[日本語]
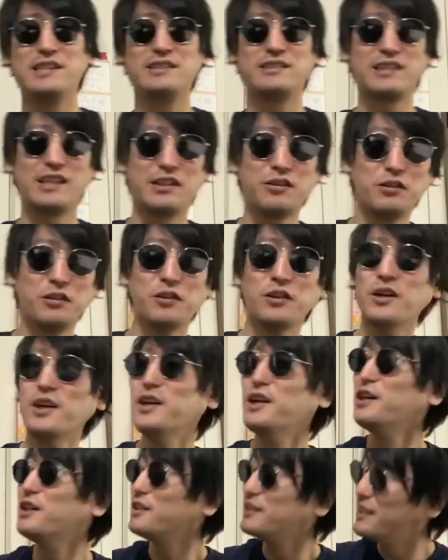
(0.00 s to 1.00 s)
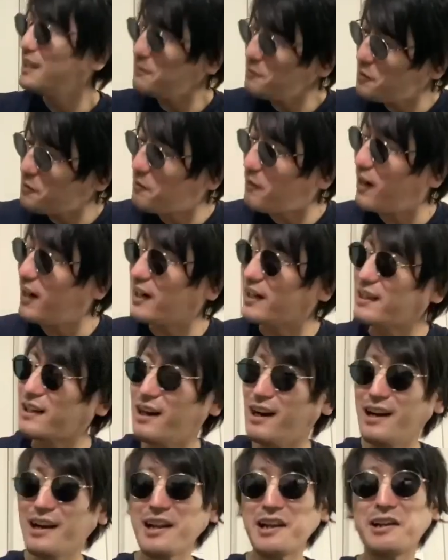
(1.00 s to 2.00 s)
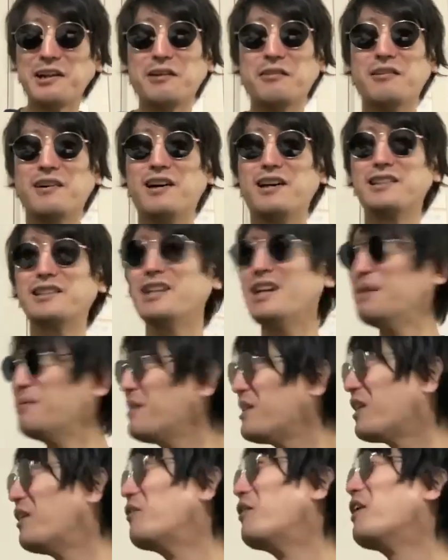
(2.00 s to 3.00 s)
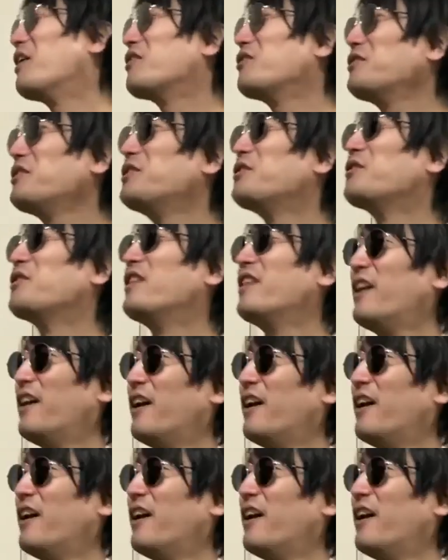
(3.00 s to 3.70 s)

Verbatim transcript: けど、でもまあ彼らは頭が悪いので、